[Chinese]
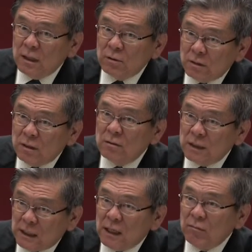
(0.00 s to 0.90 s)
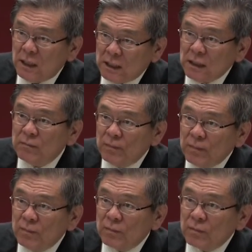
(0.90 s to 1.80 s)
耶稣基督的诫命的，
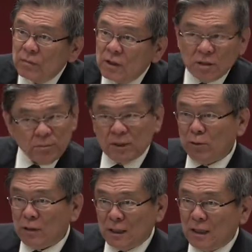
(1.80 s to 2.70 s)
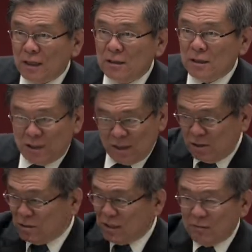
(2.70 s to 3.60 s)
特别透过他亲
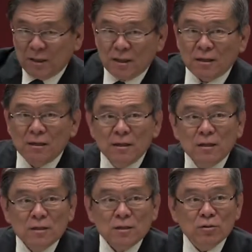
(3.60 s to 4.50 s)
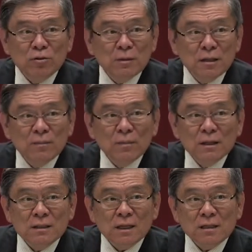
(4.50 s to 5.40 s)
自差派的使徒们
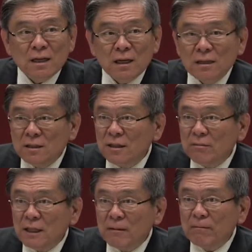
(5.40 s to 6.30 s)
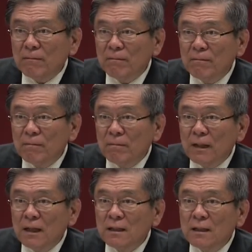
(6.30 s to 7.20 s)
写下来的诫命。
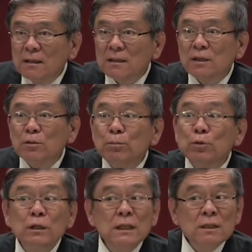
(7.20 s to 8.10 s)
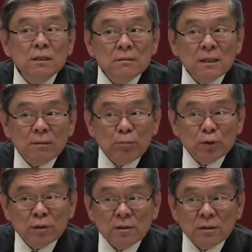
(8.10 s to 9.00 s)
但是不是因这个不
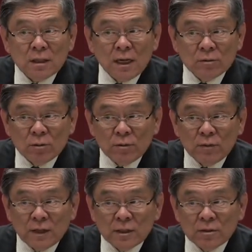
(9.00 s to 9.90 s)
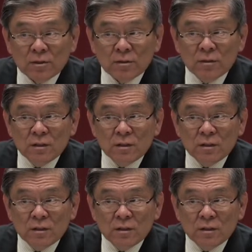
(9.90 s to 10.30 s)
是靠守律法得救，